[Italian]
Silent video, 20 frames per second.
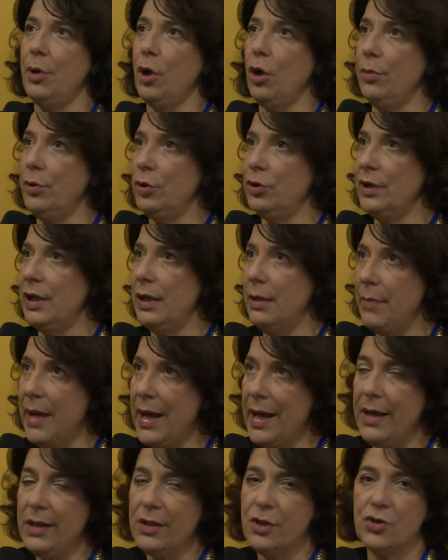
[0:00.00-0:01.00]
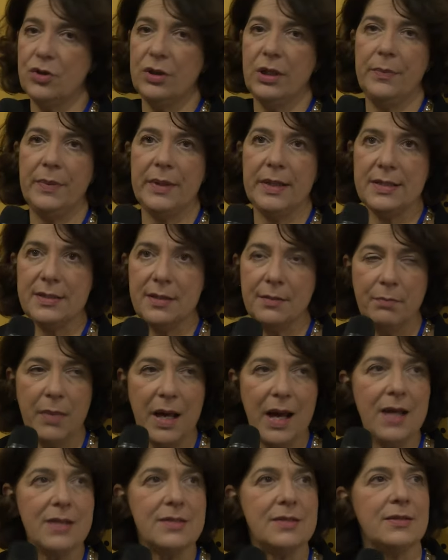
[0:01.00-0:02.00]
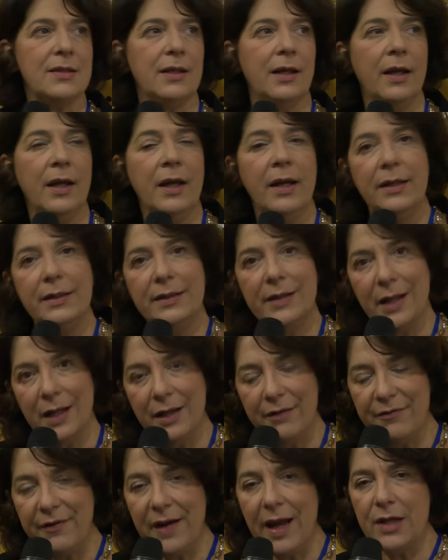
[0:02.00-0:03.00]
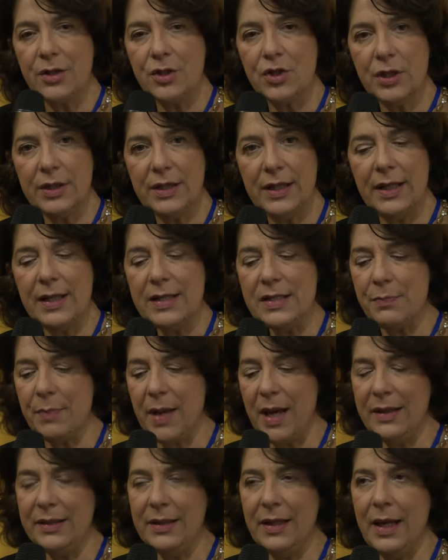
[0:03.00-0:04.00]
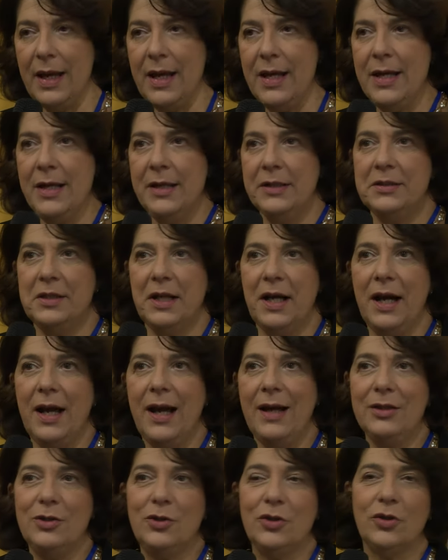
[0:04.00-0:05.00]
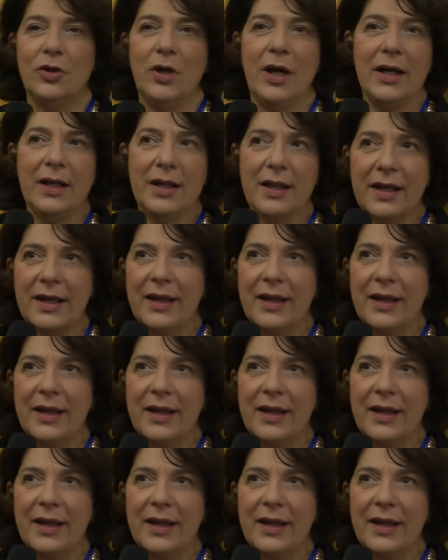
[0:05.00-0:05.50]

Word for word: proprio dal Belgio, dai Paesi Bassi, dalla Francia e dalla Spagna, tra l'altro anche